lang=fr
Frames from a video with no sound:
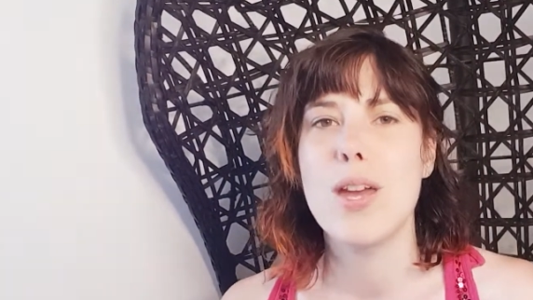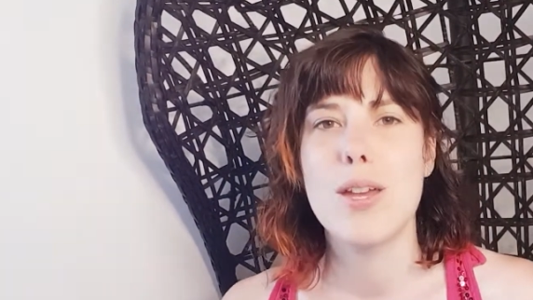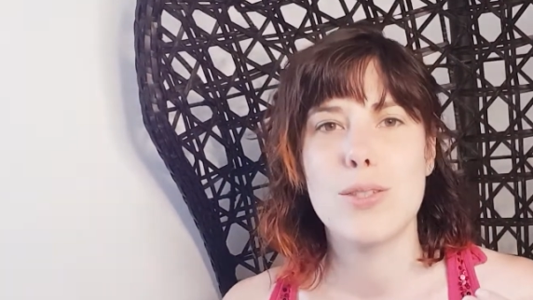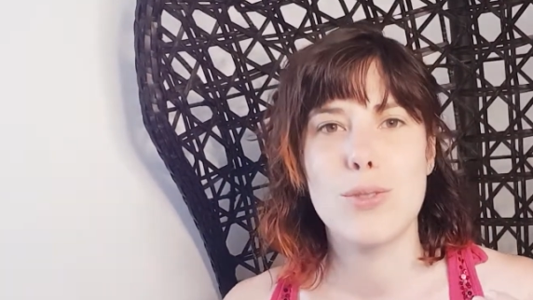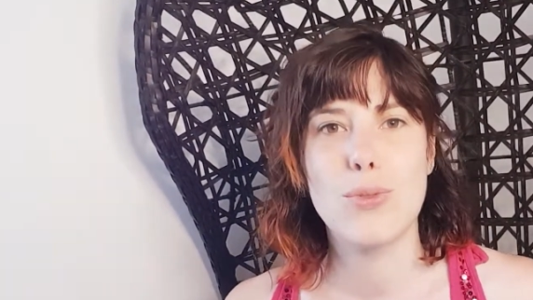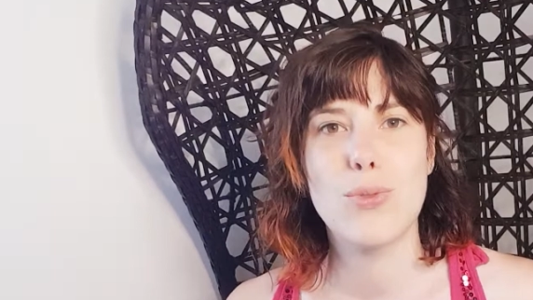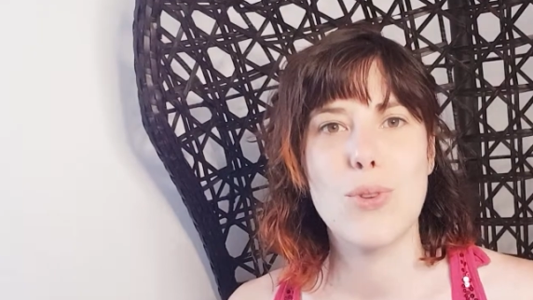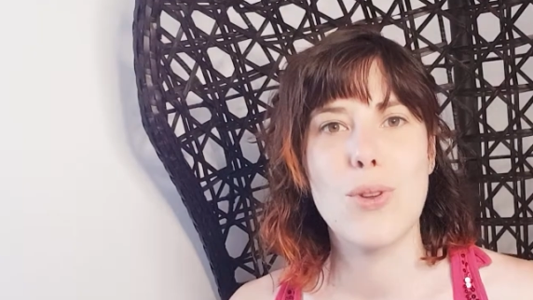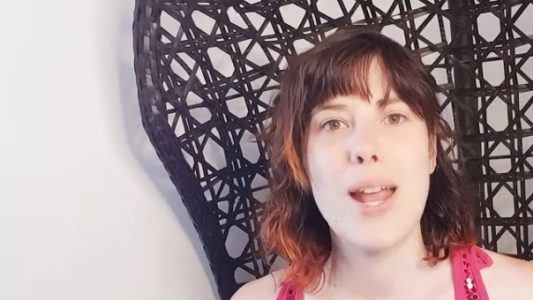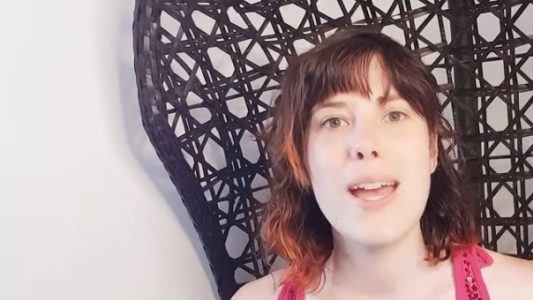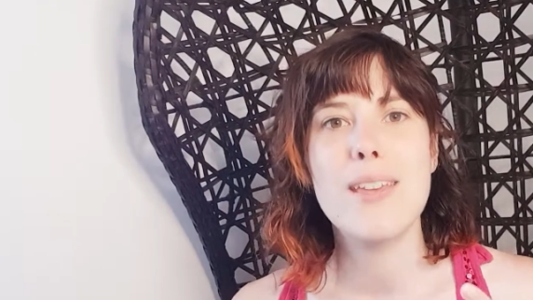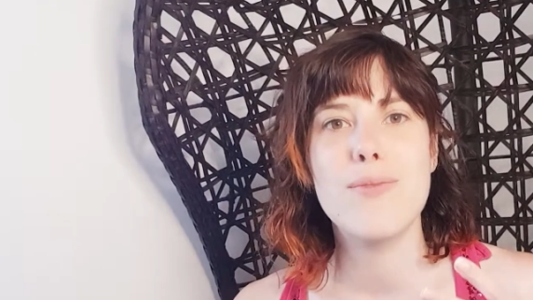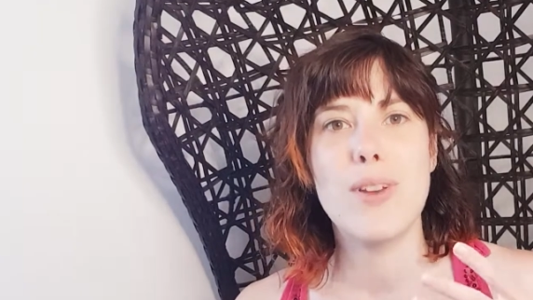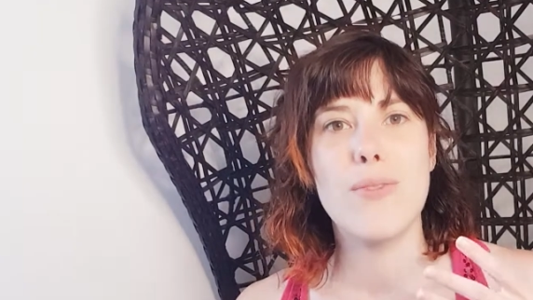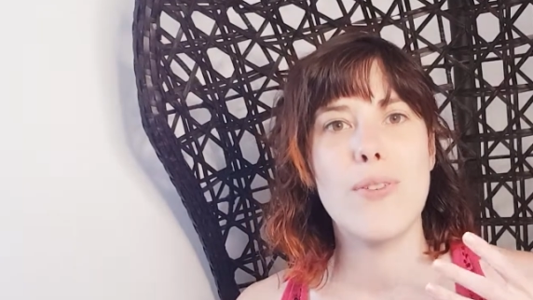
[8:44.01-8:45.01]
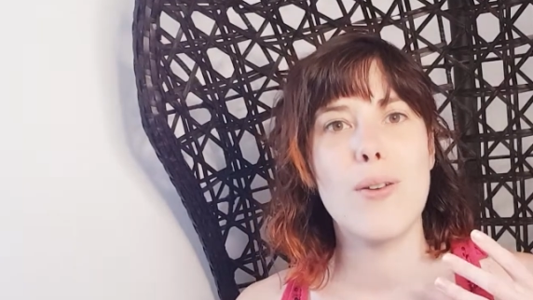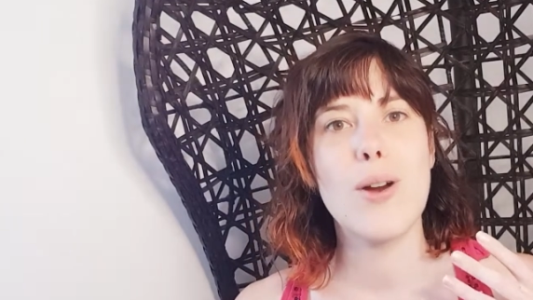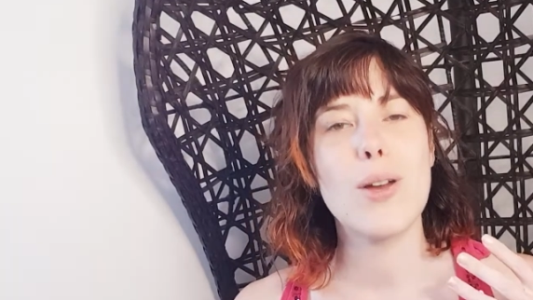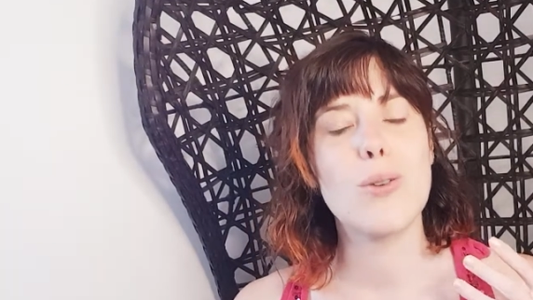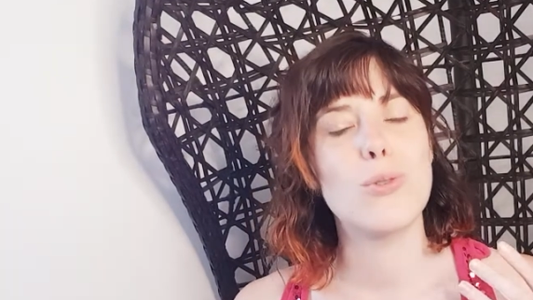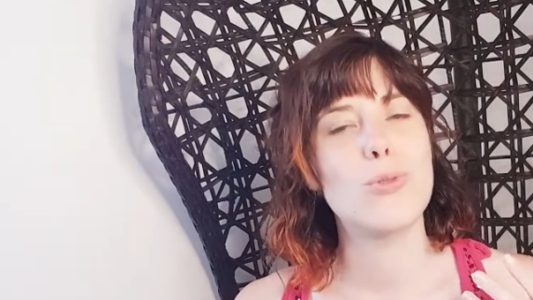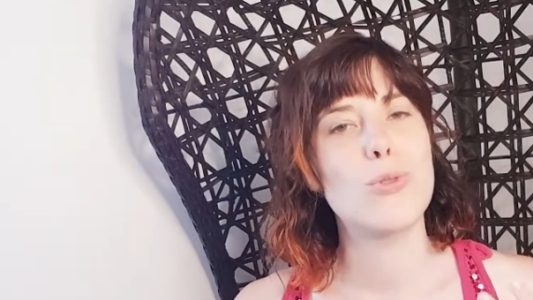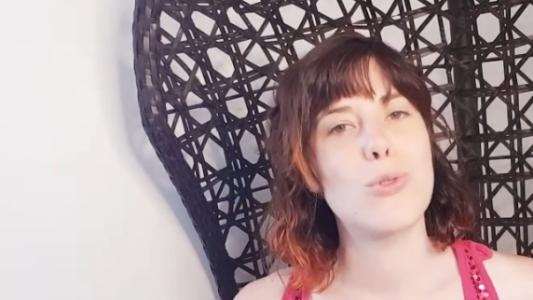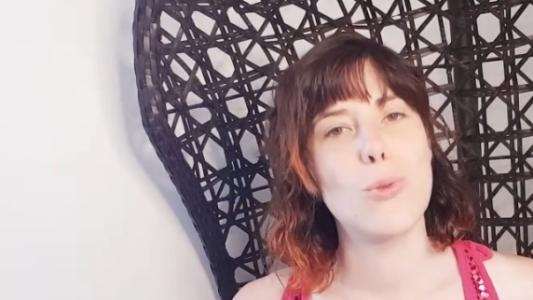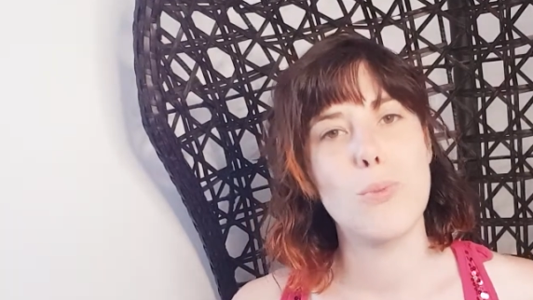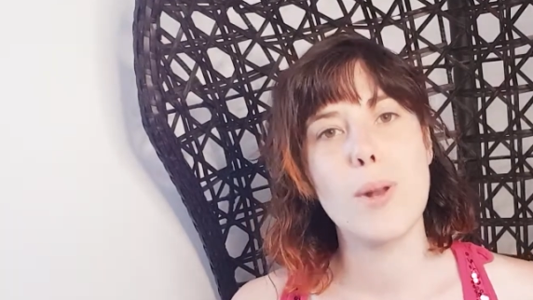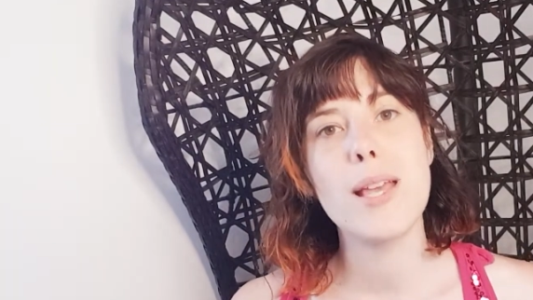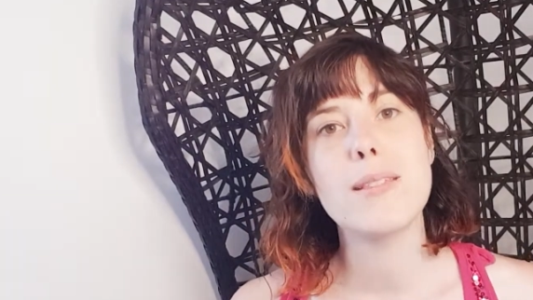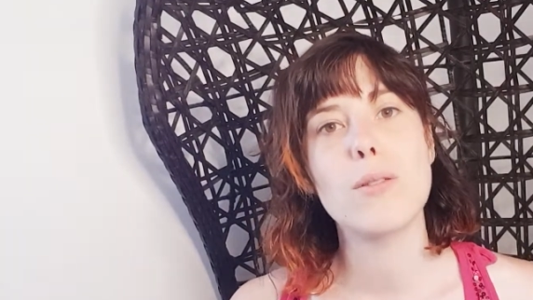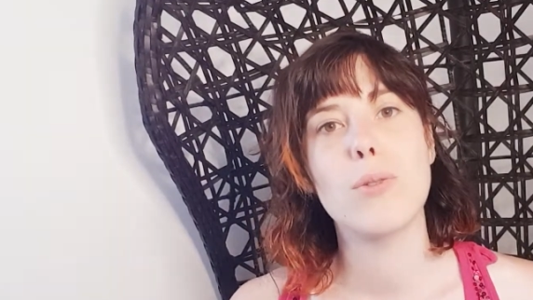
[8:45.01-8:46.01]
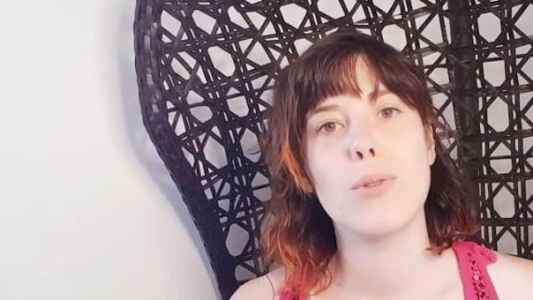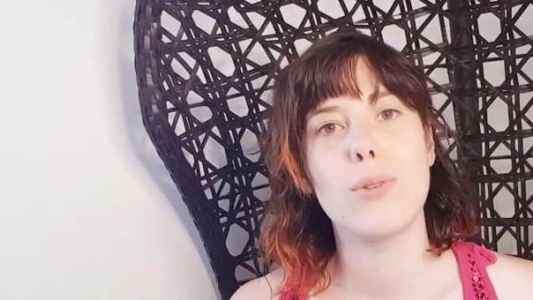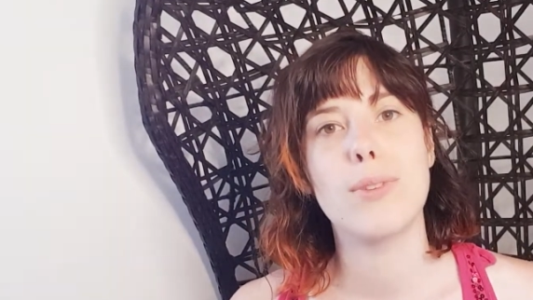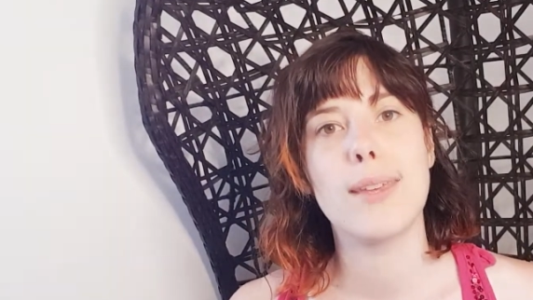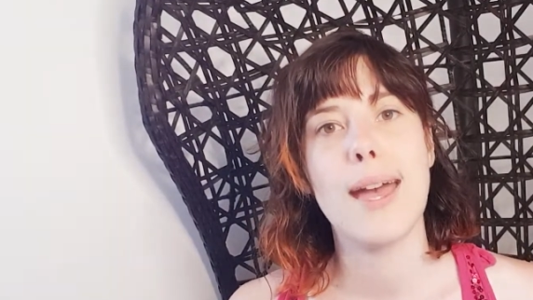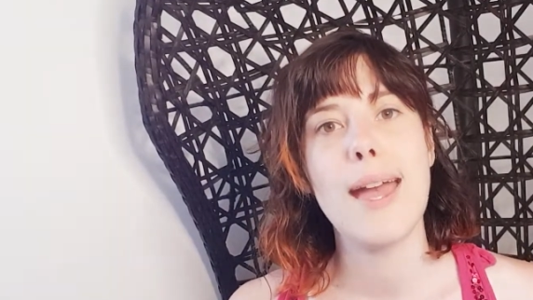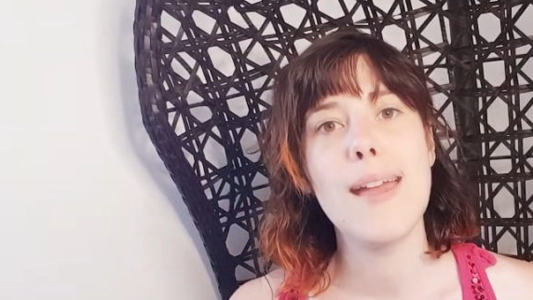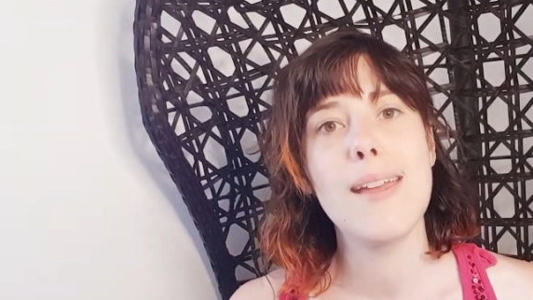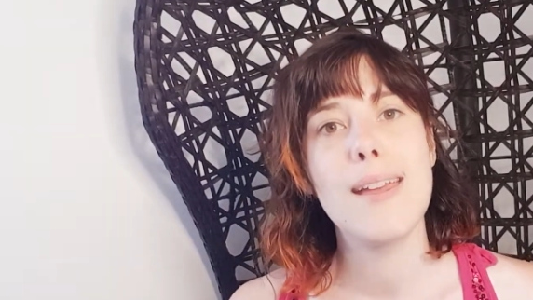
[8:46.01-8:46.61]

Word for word: Sauf que là, il va falloir que tu te places en retrait